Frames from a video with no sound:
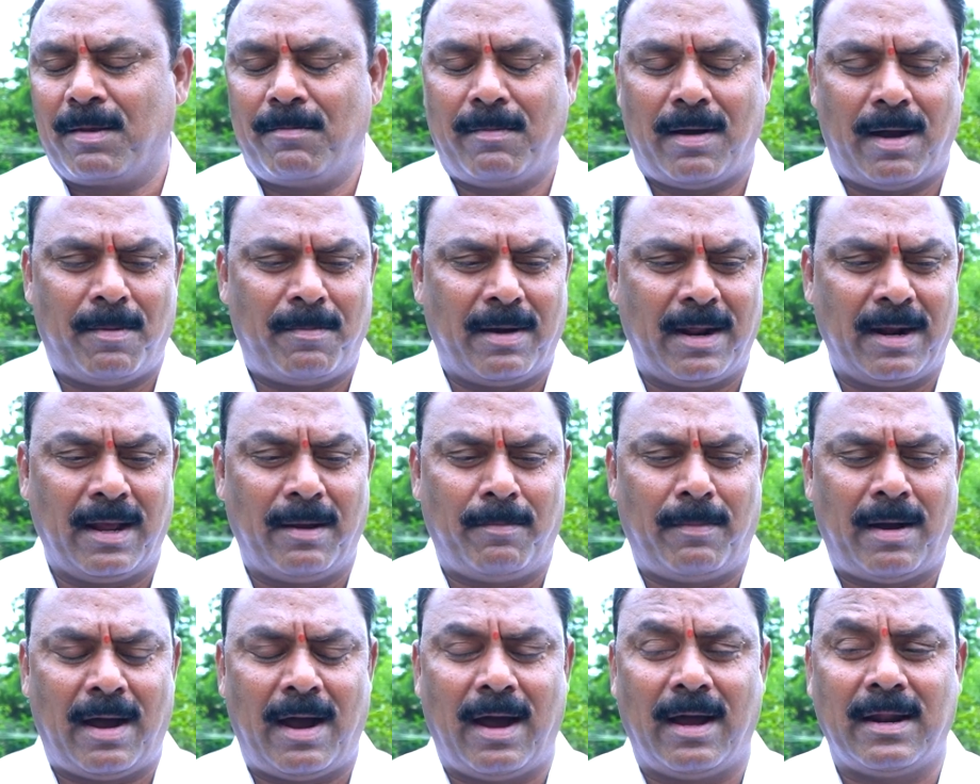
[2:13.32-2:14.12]
మా మహా
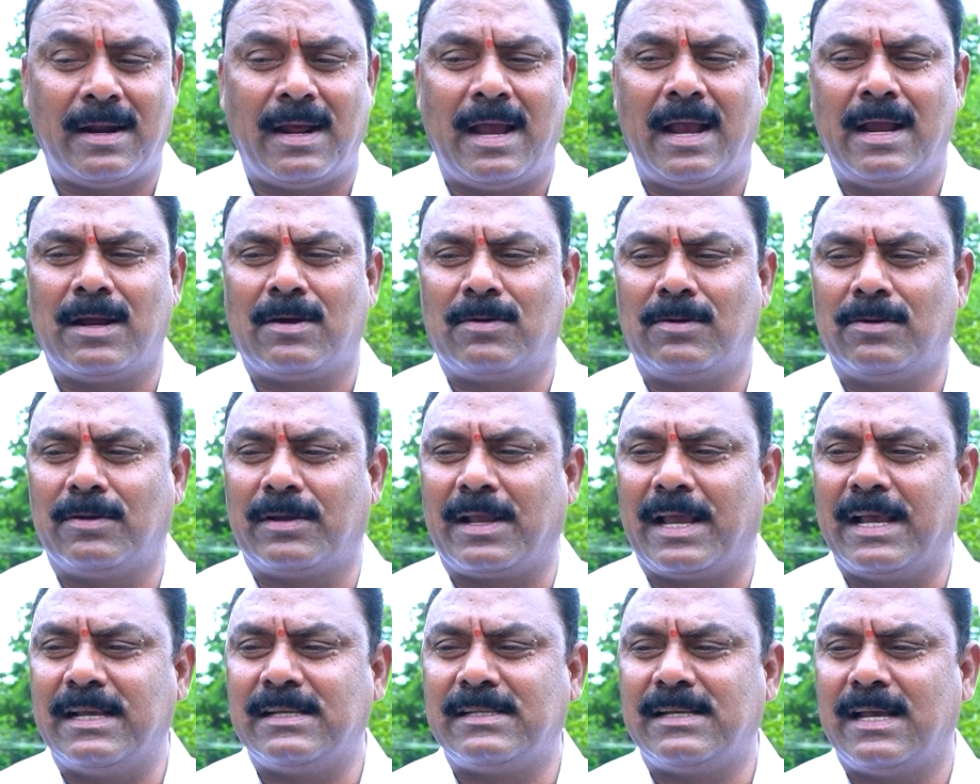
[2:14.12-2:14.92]
మహానాయకుడు
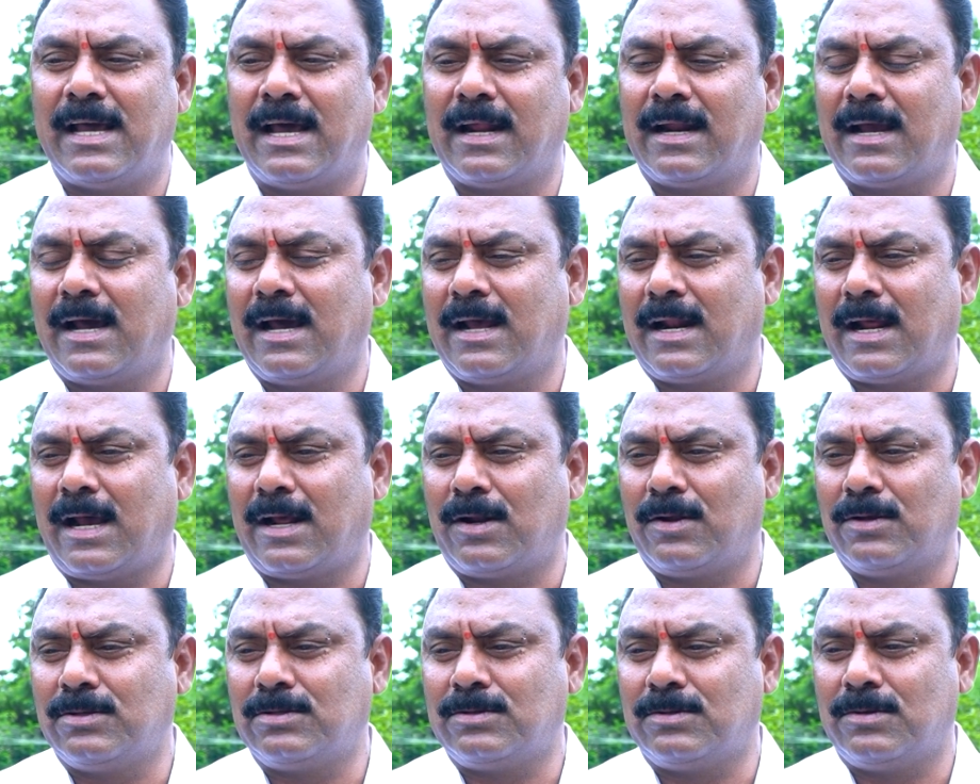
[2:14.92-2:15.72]
కేసీఆర్ గారు ఆ
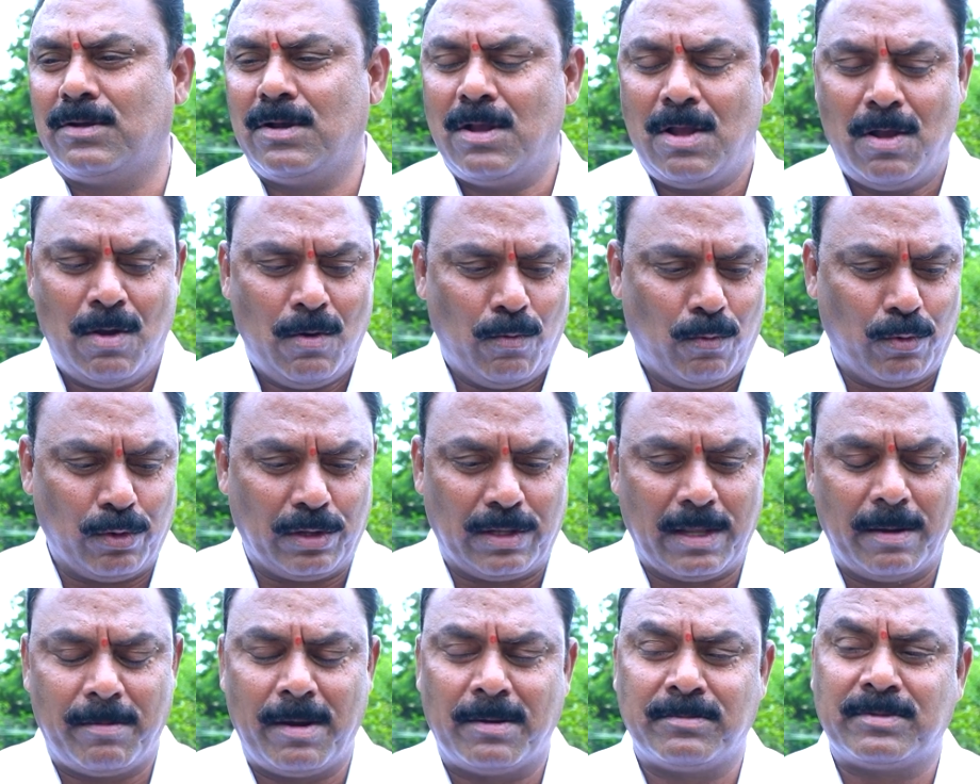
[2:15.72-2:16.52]
రోజు
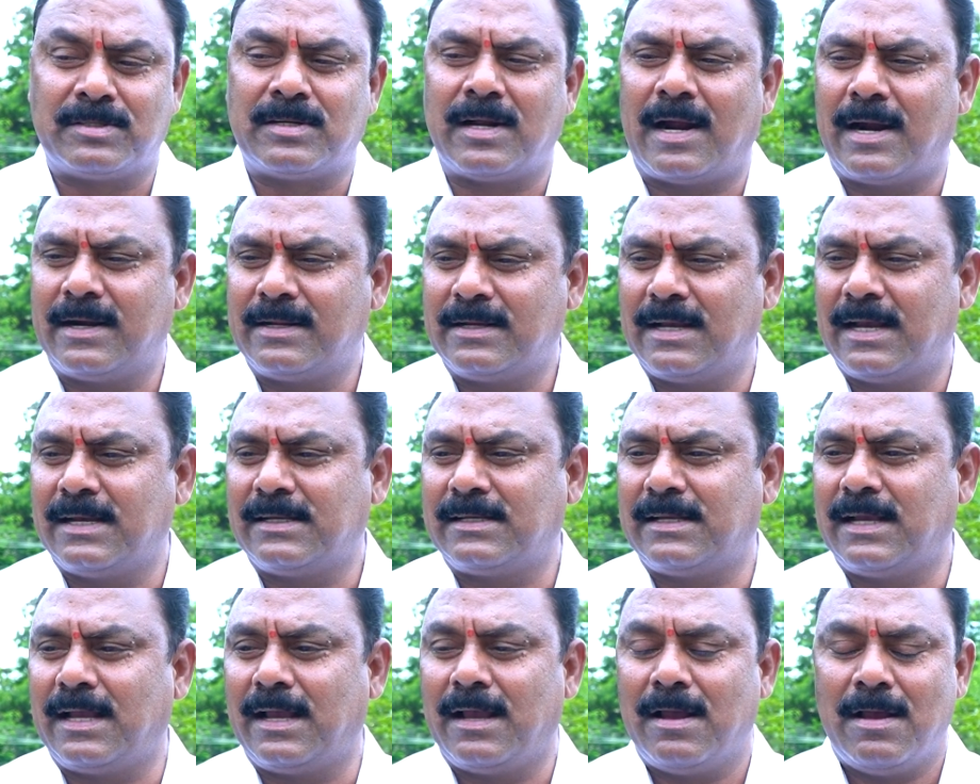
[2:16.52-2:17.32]
ఉద్యమం స్టార్ట్
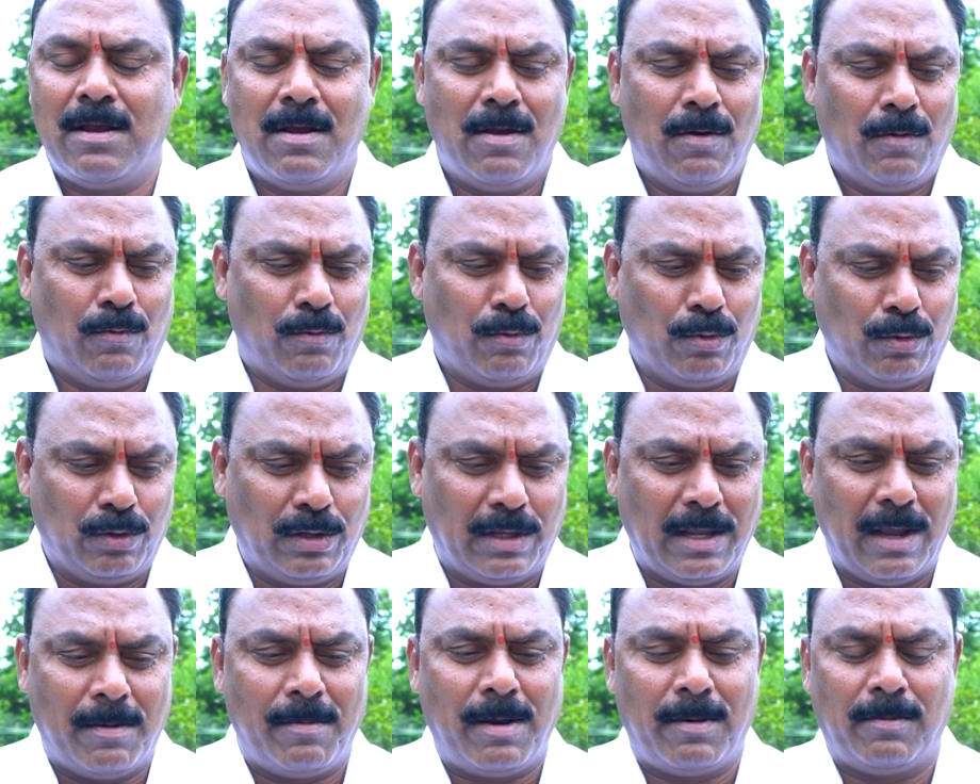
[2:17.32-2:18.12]
చేసి
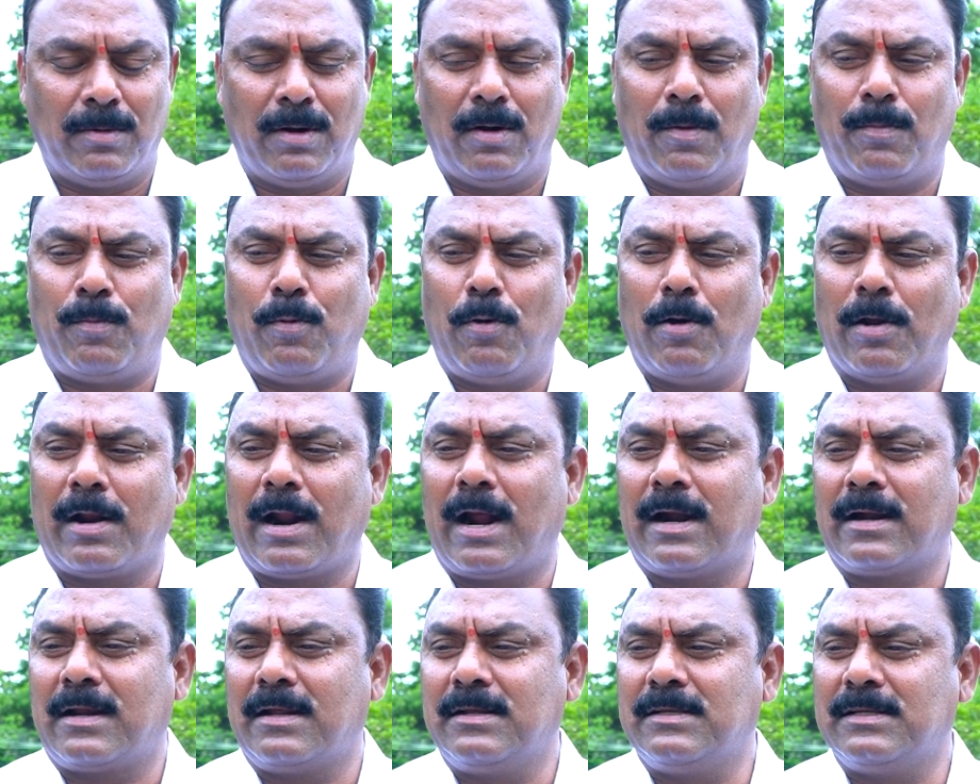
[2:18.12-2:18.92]
ఉద్యమంలో
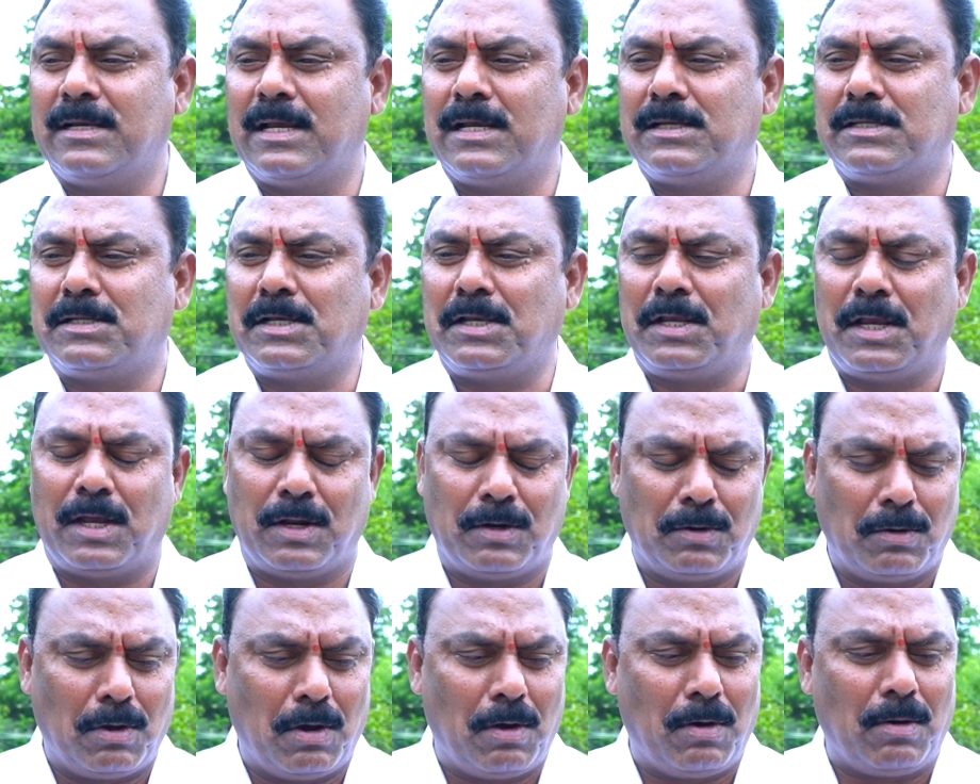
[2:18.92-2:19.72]
పోరాటం చేసి
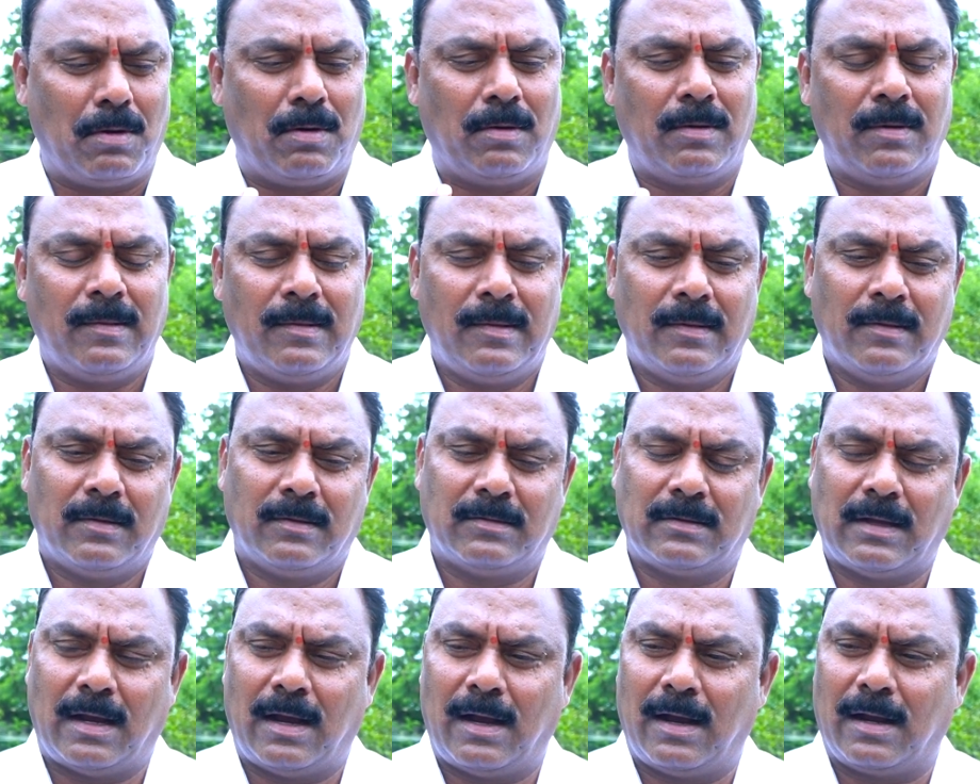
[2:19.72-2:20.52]
ఎన్నో
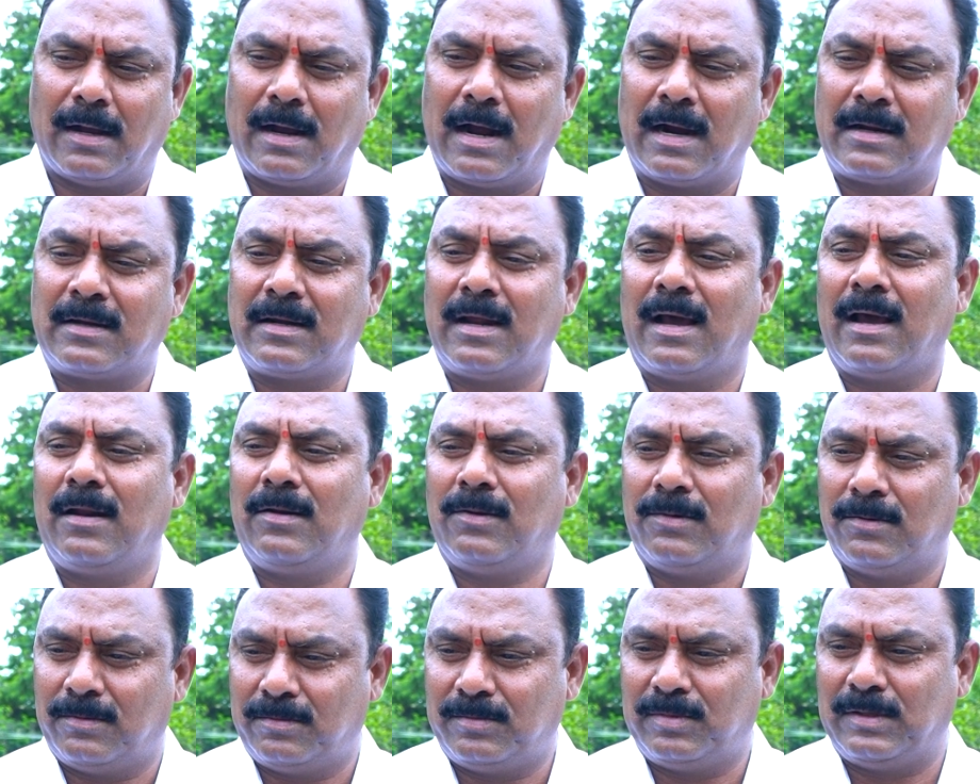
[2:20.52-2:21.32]

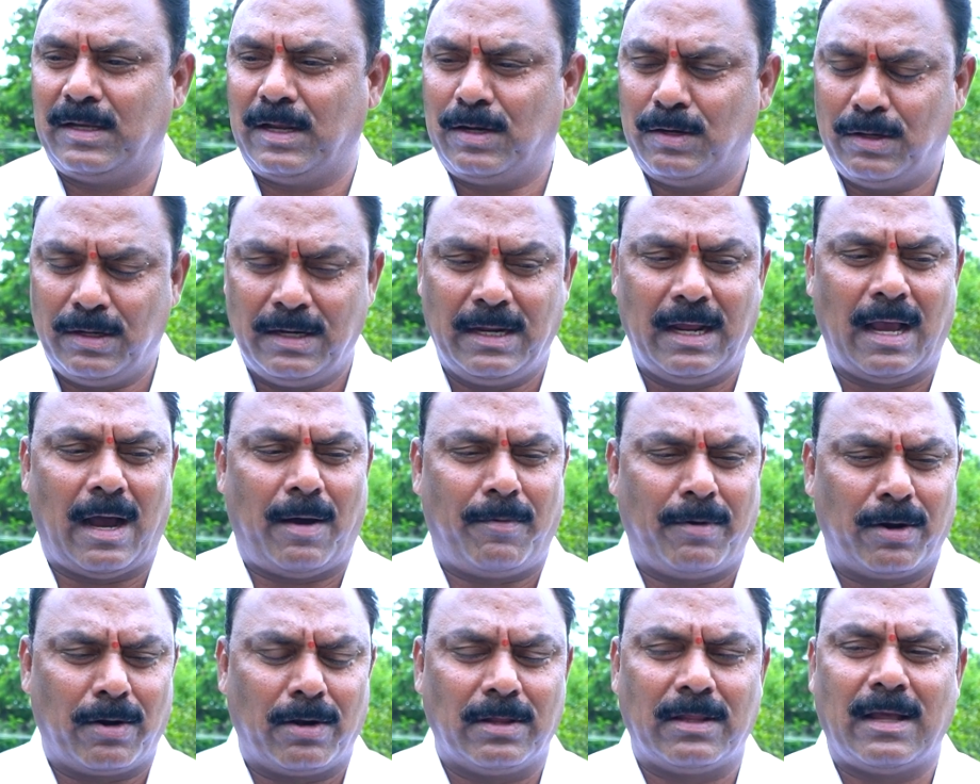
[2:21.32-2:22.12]
ఘట్టాలు ఎన్ని
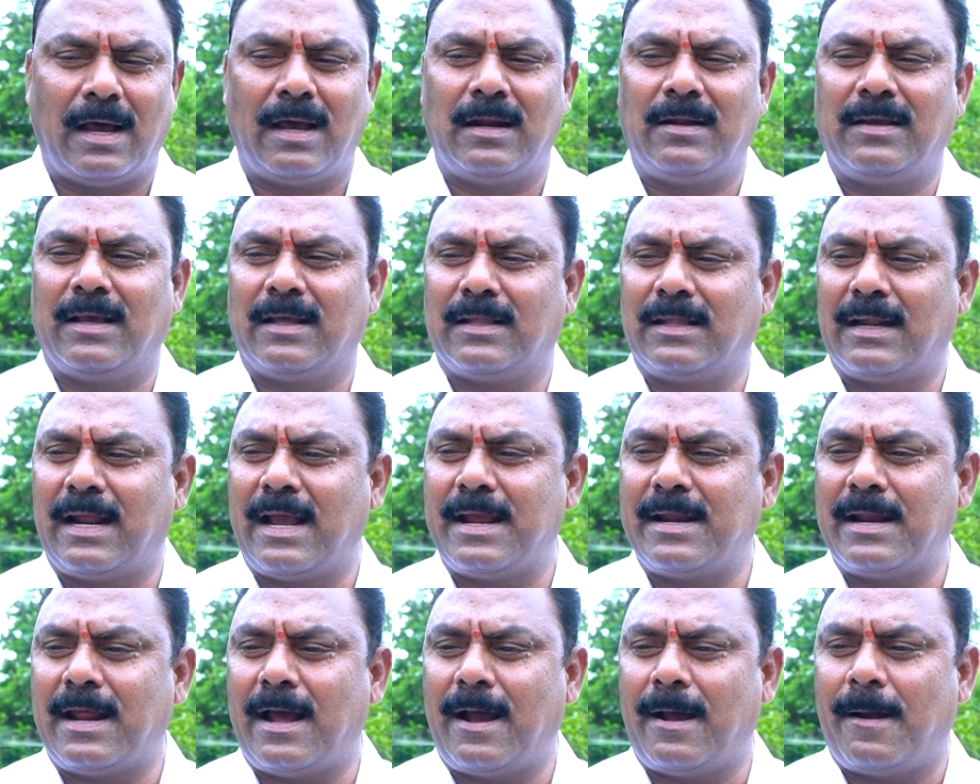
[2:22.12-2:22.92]
అవరోధాలు
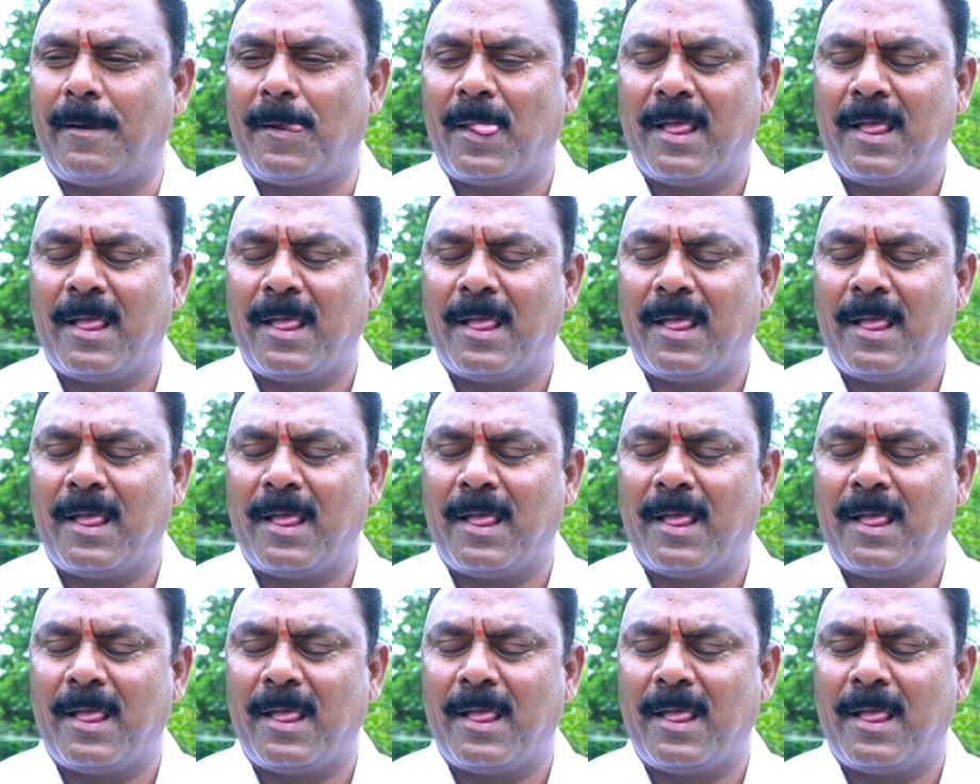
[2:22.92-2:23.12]
ఎదురైనా